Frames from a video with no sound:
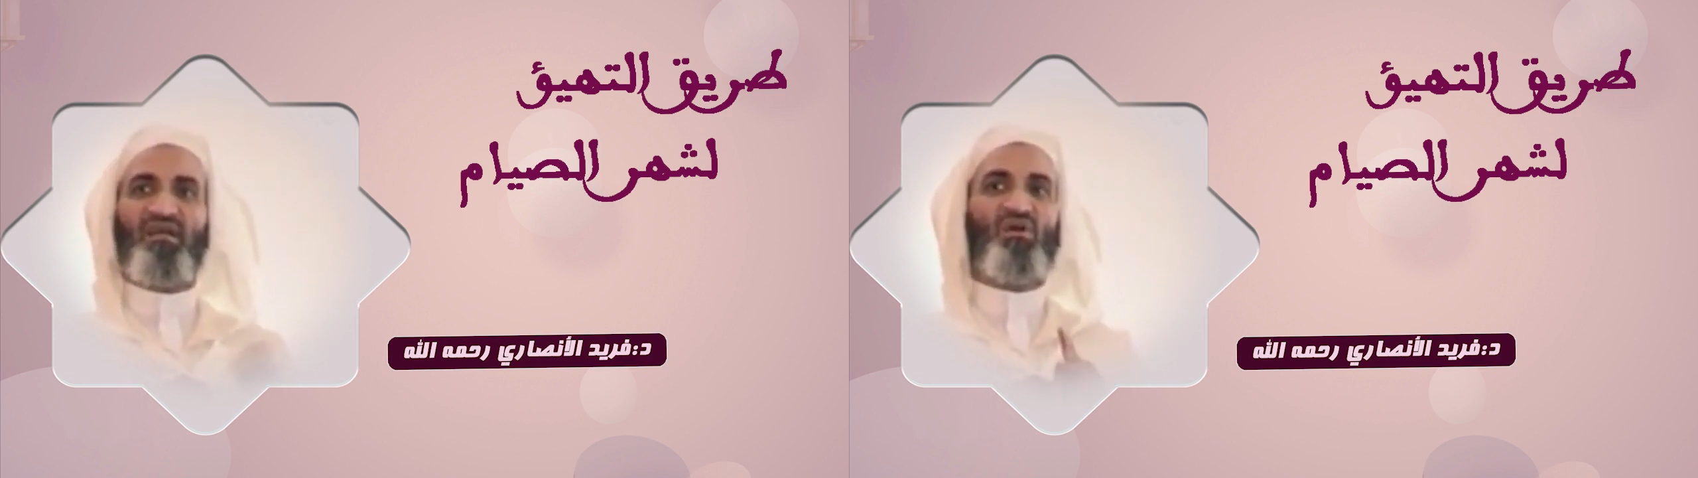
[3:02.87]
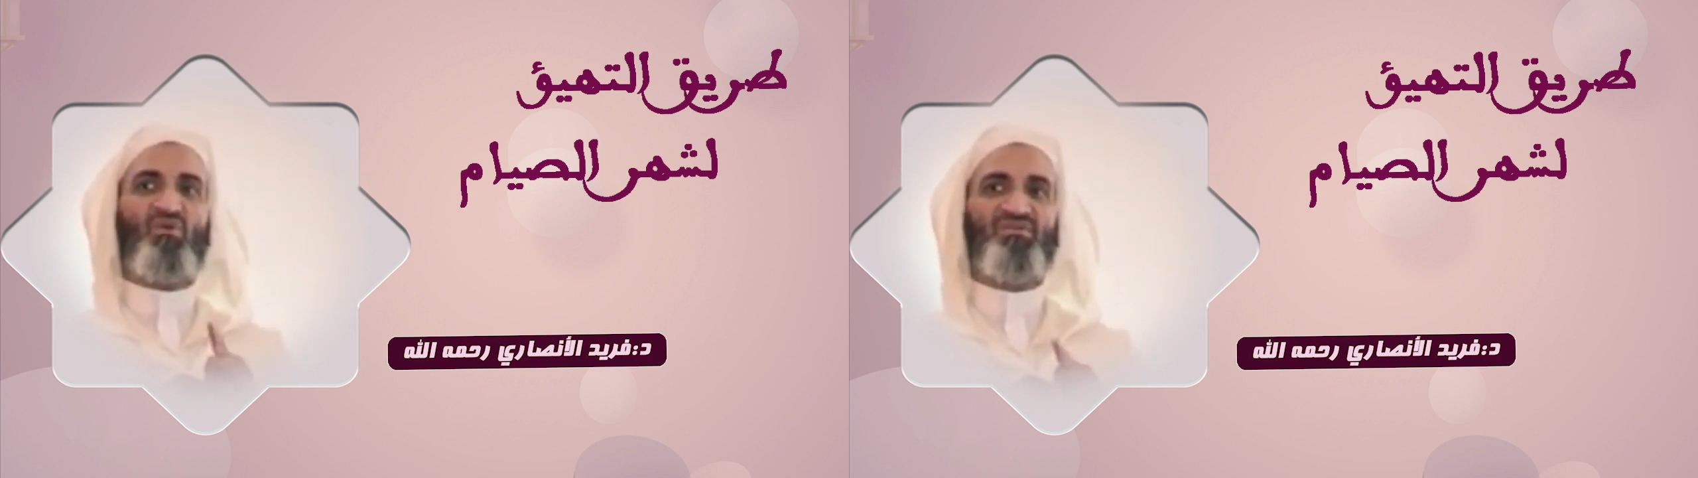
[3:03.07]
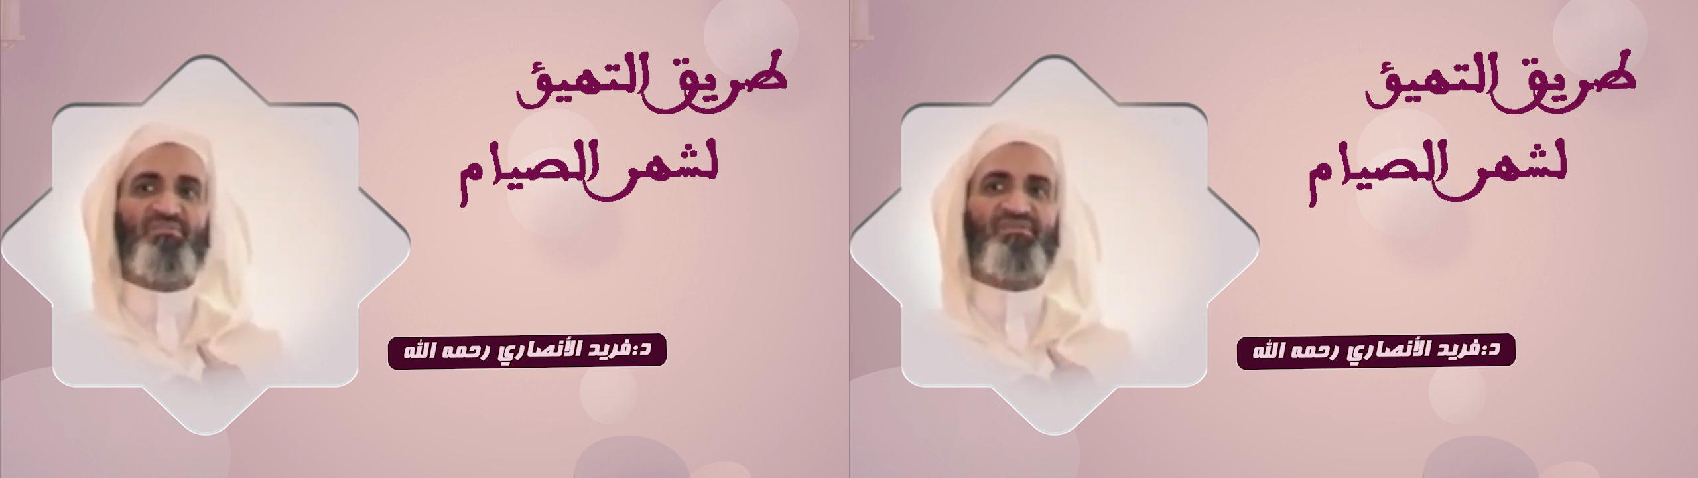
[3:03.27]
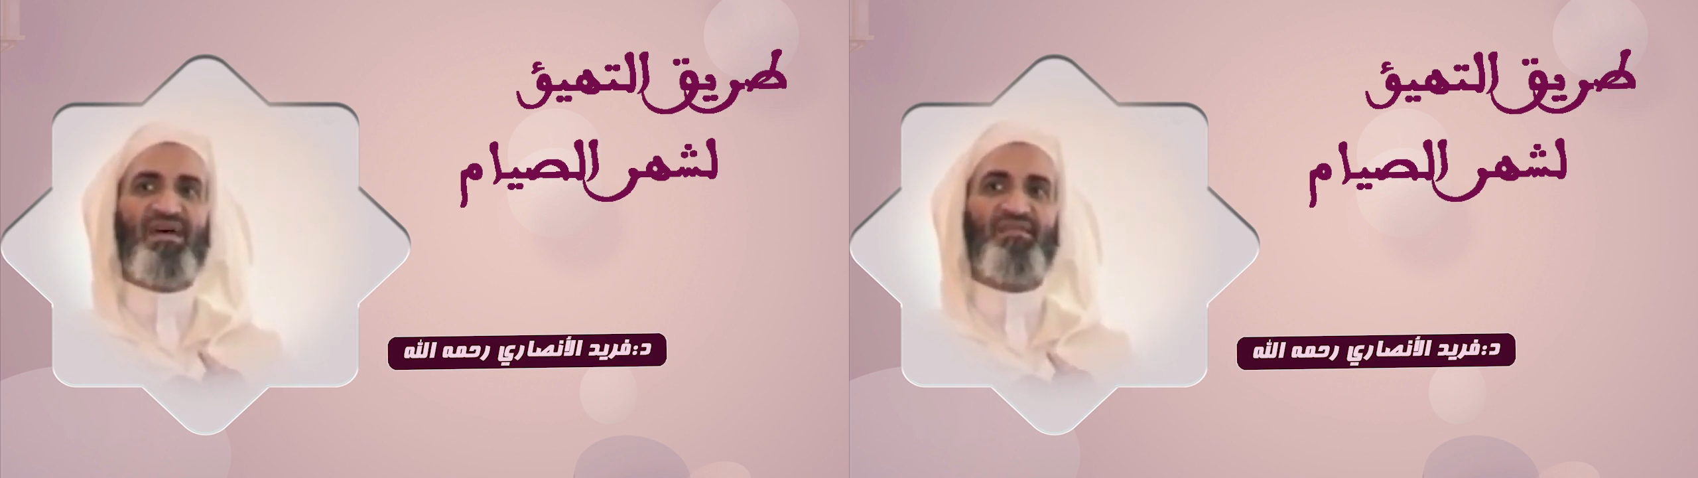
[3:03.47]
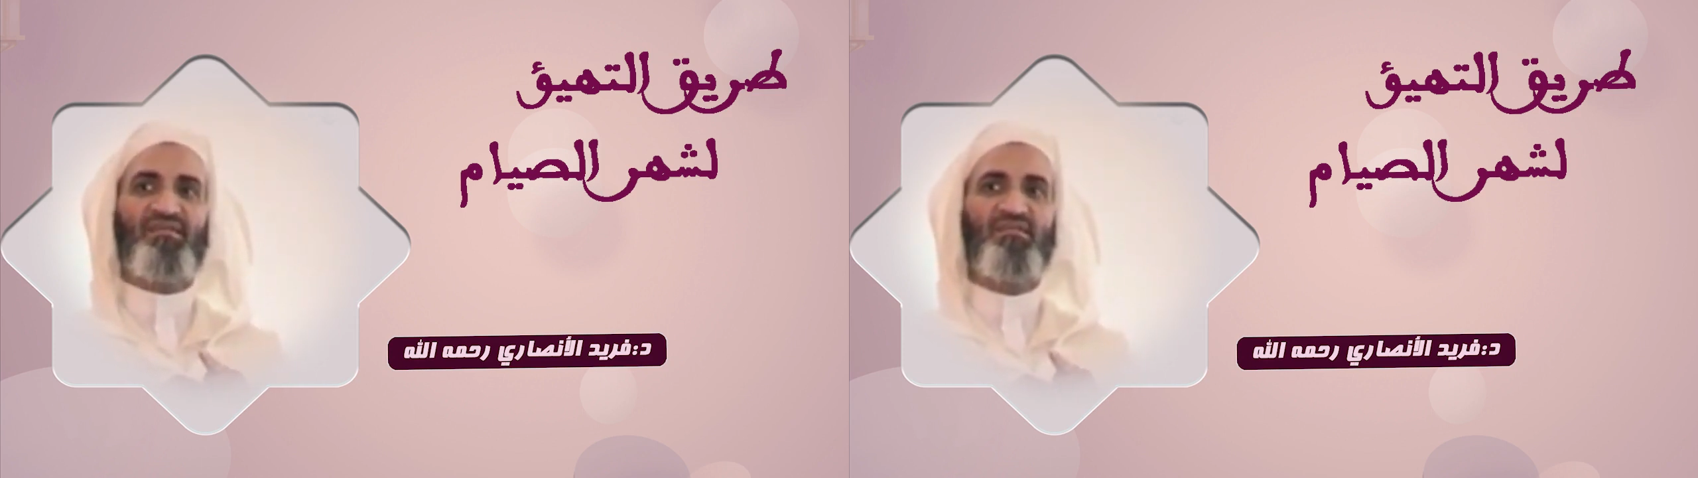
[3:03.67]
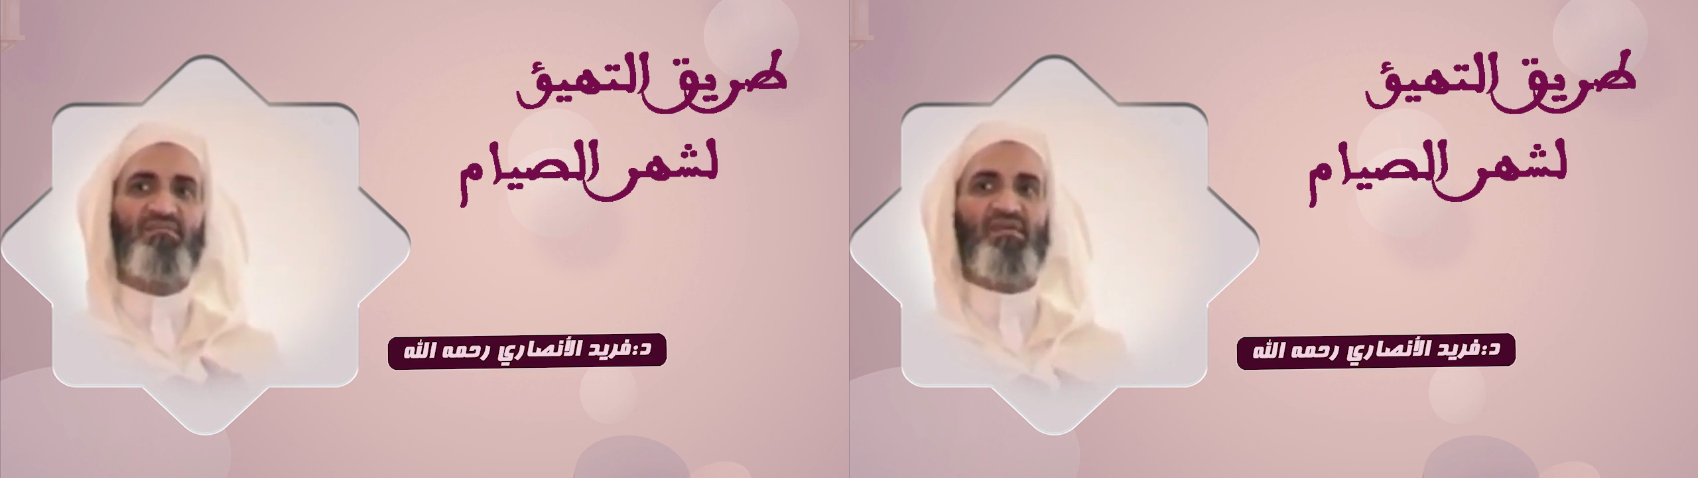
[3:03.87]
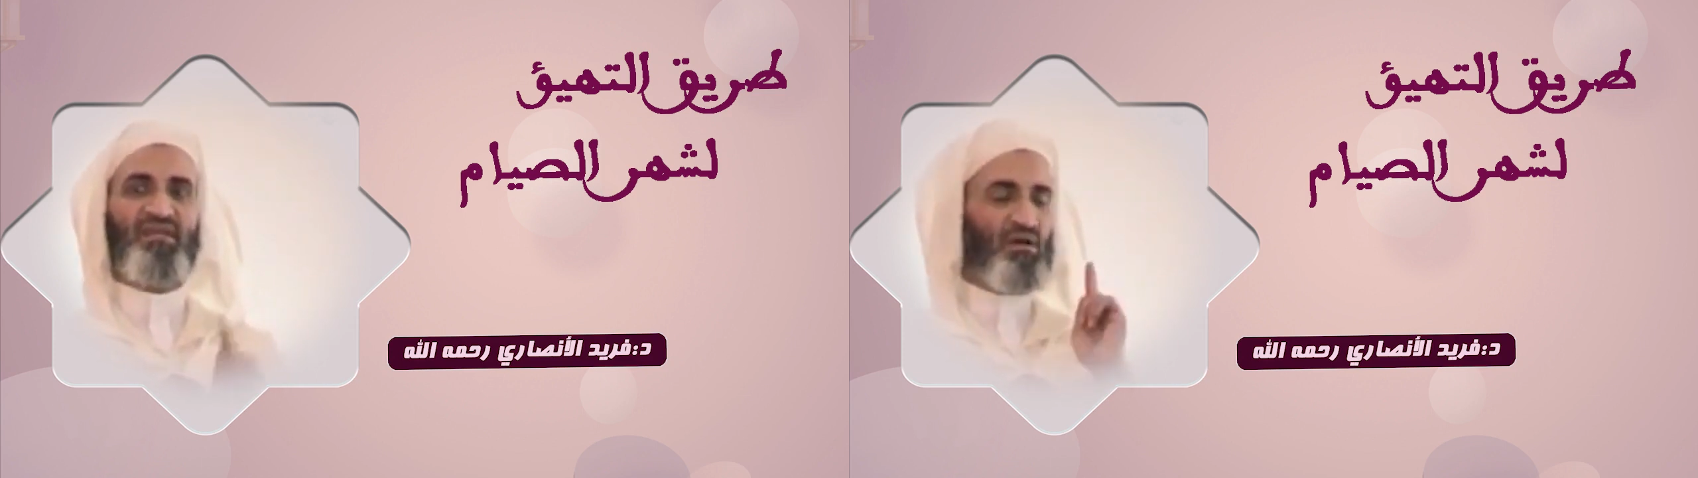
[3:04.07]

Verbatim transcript: كيخرج من رمضان ما